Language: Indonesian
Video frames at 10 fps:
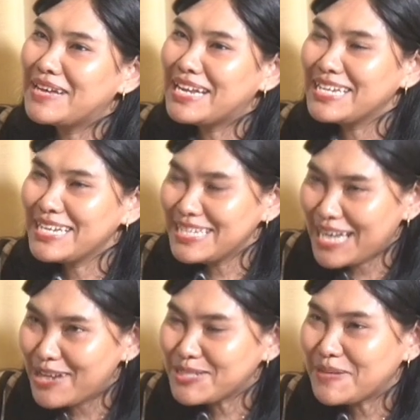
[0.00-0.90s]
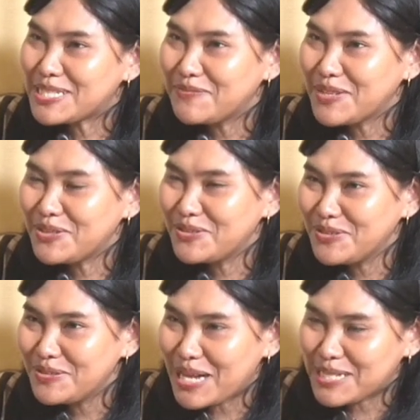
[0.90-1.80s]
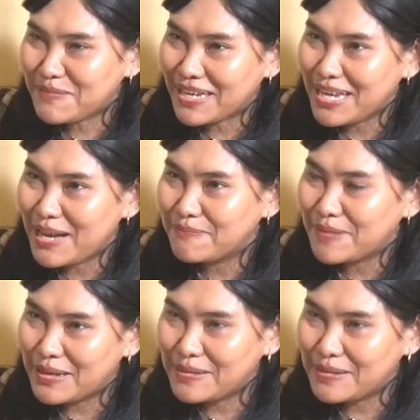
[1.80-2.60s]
gimana ya harus spesifik dulu iya, aspeknya ya, terkait, apa?